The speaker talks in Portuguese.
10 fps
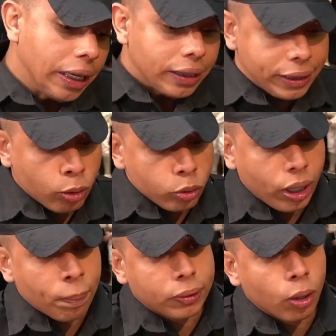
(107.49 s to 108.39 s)
Segundo o
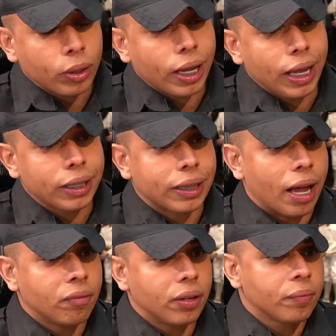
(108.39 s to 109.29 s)
capitão, ele
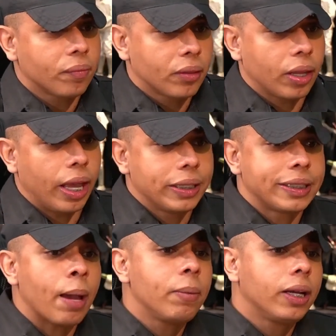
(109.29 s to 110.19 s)
tava é,
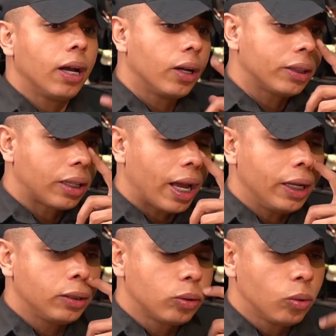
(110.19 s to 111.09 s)
se abrigando
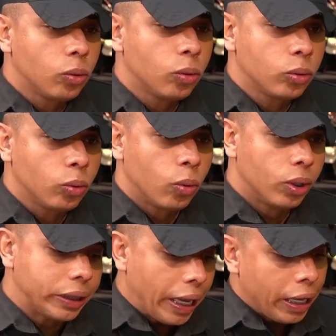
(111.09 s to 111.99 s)
atrás do, do coisa.